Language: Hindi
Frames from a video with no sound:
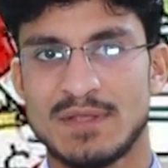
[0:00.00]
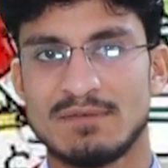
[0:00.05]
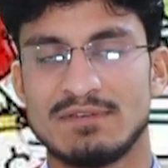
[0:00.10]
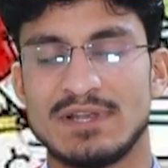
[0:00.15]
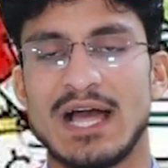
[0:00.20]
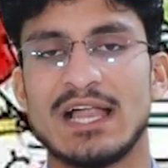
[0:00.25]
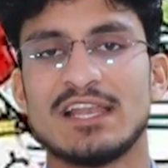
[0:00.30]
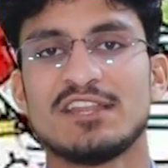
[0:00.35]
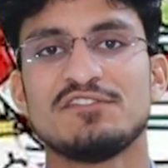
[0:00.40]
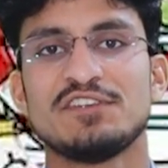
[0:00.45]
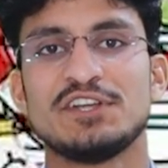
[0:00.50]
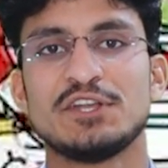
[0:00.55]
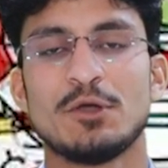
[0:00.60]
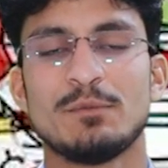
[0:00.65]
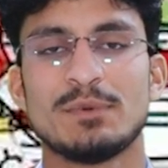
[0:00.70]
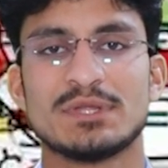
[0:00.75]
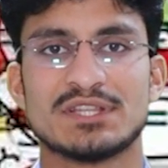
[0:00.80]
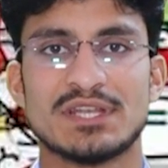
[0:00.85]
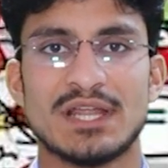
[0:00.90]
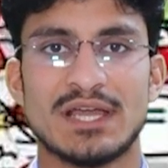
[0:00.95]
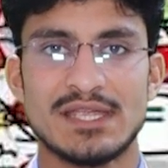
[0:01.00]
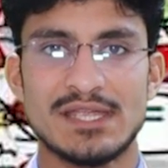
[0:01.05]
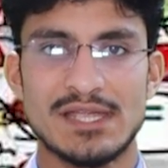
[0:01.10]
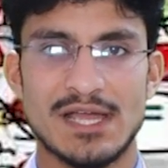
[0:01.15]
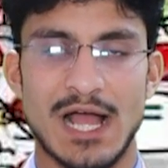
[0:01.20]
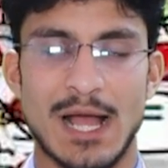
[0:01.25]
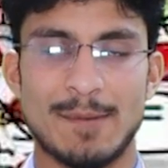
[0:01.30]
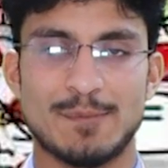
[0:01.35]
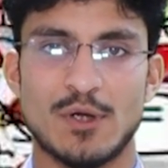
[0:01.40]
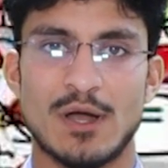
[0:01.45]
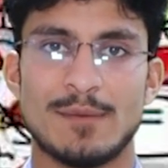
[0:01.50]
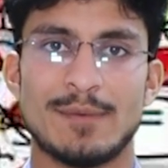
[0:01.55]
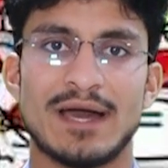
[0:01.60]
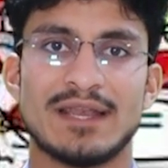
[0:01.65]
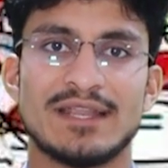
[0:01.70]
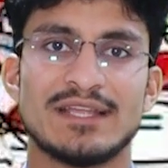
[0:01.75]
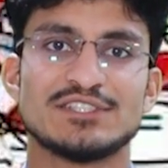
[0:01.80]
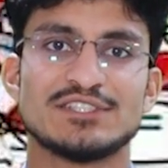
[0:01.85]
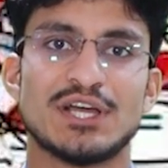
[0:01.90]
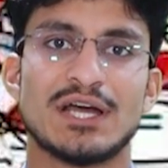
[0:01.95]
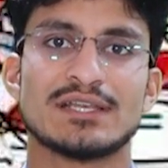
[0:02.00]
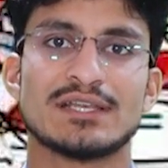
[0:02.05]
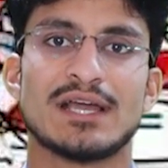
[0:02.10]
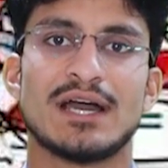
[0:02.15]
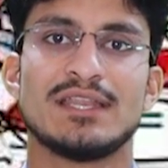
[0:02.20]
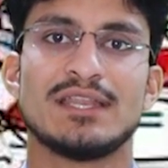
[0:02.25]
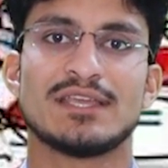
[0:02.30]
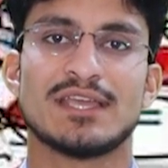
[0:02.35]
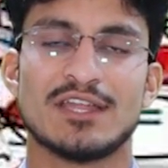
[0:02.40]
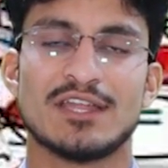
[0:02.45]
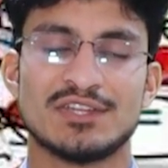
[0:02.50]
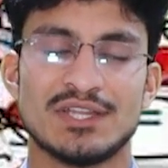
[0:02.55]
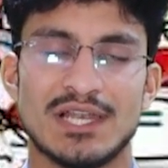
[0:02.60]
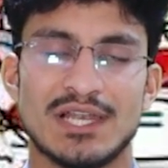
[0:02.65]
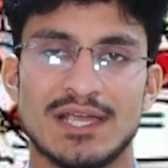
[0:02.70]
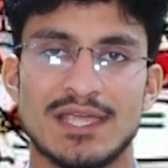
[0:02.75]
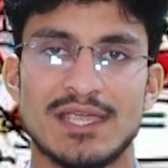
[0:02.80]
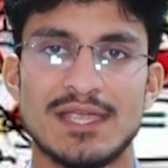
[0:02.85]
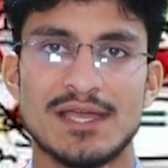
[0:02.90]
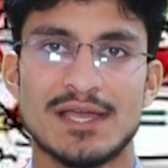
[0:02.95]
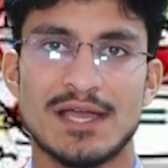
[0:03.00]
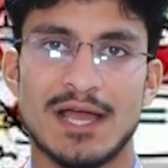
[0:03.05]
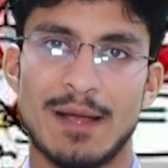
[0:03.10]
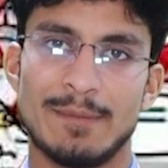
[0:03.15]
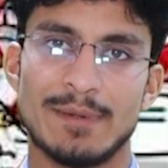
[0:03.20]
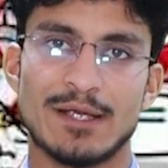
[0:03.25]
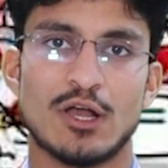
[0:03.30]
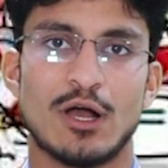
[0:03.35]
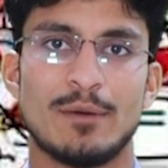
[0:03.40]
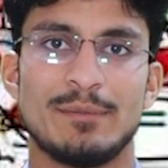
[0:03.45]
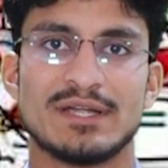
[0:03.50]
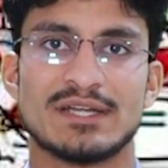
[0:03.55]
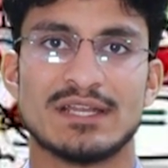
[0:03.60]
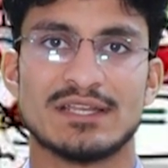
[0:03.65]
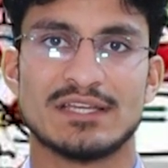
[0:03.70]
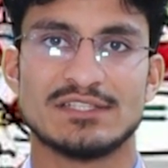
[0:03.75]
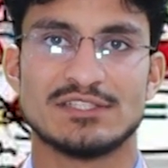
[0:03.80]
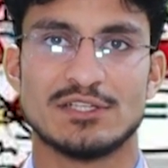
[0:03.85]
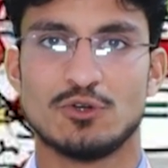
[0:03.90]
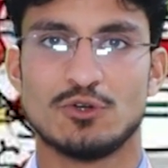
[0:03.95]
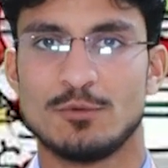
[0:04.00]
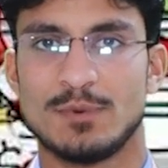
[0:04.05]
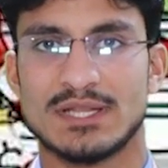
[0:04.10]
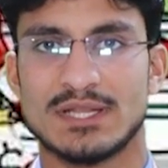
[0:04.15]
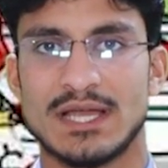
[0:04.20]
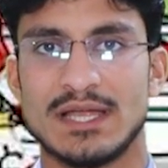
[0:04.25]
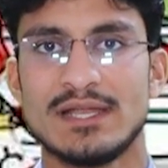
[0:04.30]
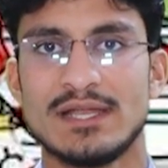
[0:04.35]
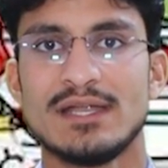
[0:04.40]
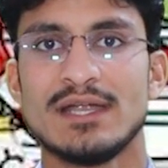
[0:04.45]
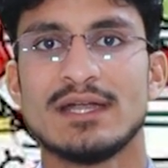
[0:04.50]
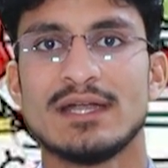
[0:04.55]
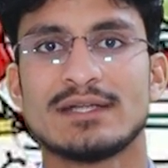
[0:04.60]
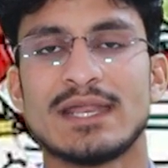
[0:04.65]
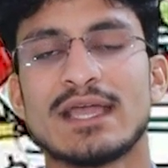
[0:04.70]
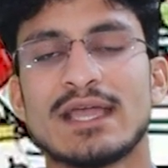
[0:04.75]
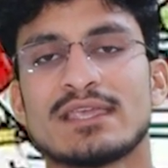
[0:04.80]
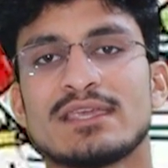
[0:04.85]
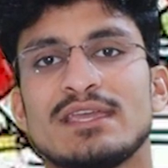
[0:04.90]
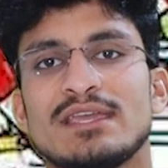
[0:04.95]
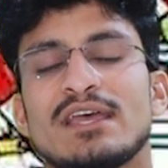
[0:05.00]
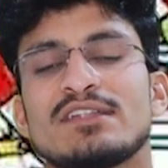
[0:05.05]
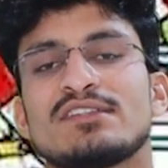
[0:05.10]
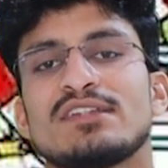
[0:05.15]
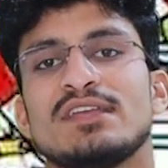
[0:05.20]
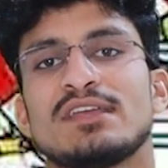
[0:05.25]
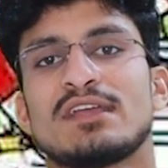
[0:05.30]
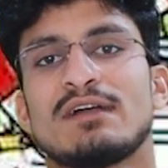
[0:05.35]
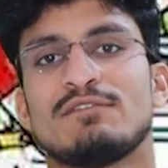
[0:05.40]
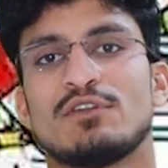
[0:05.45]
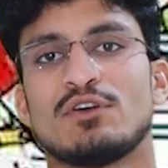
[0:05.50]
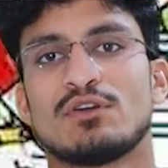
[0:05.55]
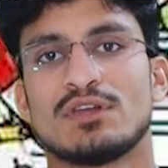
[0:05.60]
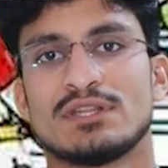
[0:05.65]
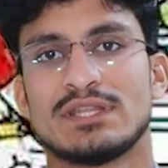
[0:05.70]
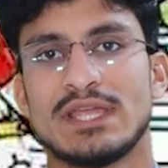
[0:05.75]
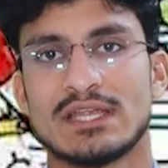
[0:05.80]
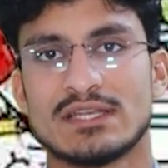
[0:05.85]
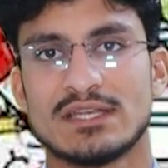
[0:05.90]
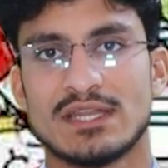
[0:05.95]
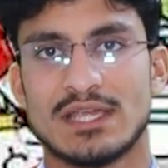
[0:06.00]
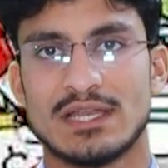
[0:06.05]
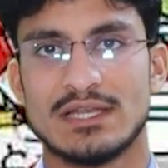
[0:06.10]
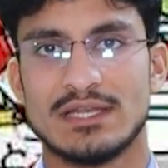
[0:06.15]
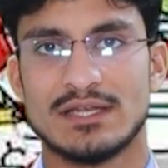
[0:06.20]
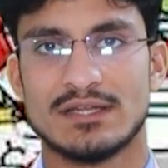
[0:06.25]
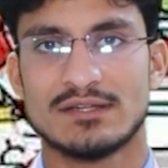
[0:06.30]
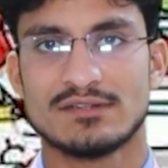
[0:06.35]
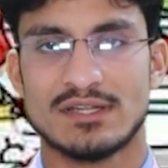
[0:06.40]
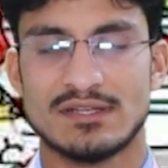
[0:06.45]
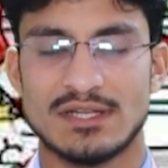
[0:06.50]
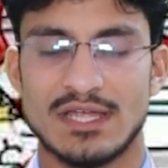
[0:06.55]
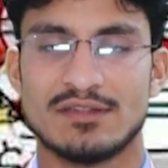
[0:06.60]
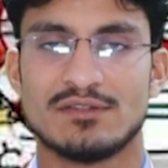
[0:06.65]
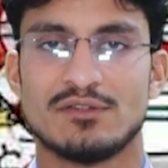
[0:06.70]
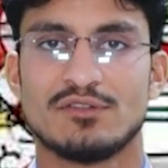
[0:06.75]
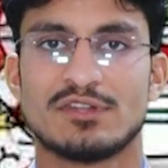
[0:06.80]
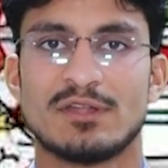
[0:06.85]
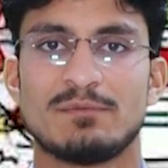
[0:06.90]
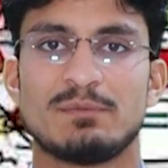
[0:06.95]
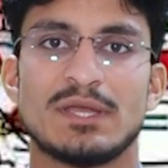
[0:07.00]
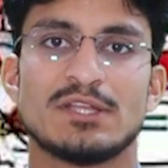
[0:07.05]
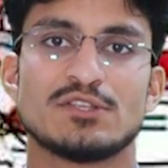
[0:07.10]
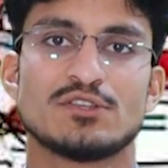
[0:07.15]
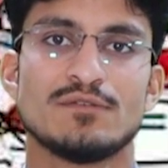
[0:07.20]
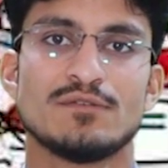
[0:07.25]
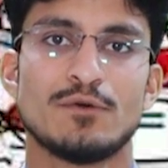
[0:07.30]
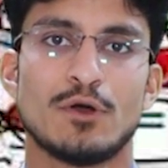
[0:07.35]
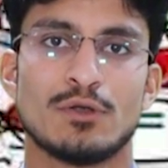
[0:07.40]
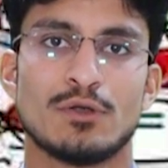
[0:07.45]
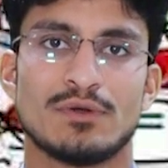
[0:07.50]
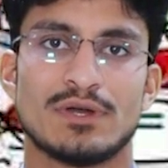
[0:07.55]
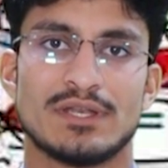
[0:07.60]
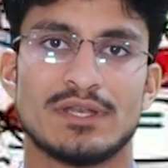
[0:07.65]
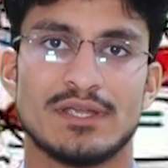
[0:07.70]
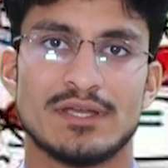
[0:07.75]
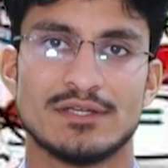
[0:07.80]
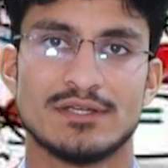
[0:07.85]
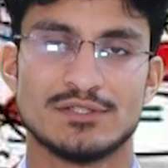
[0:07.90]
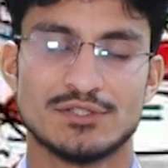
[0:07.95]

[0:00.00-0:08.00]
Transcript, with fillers: फिलहाल इस वीडियो में इतना ही आपको हमारी ये जानकारी कैसी लगी हमें कमेंट करके जरूर बताएं टेक की ऐसे ही खबरों को देखने के लिए सनराइज न्यूज के पेज को फॉलो करिए